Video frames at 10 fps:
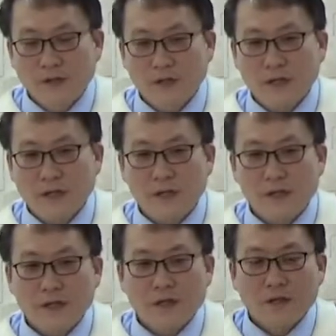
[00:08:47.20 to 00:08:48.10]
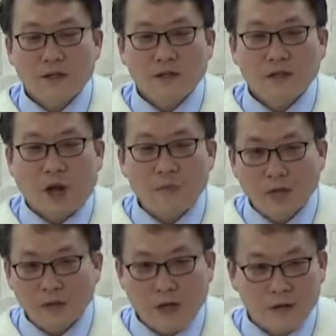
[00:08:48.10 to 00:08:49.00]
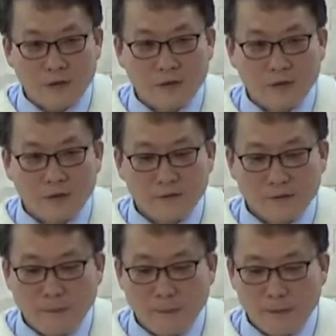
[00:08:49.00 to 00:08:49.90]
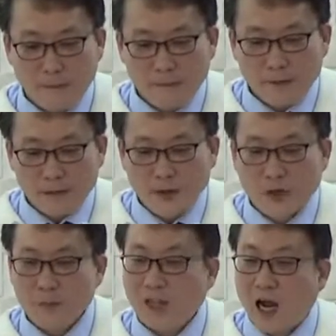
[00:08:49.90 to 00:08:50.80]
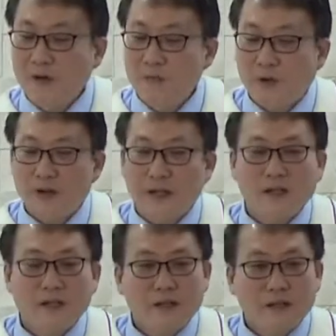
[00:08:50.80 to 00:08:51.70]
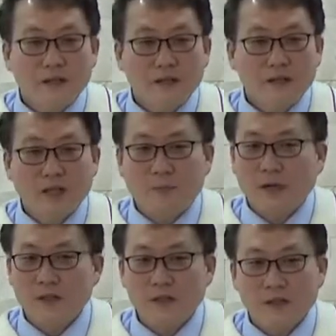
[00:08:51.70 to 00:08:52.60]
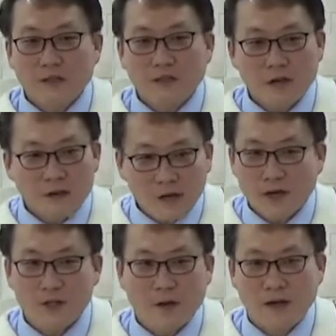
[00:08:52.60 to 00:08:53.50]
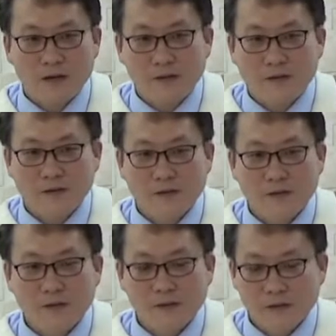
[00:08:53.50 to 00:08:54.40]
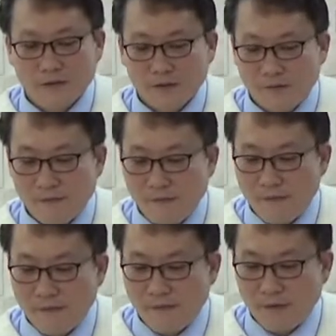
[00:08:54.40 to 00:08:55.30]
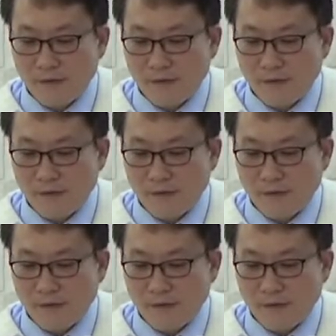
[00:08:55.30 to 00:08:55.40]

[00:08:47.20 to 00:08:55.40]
그런데 감사를 안 해요. 음. 그러면 다음번에 응답받을 생각을 하지 말라는 거예요. 음.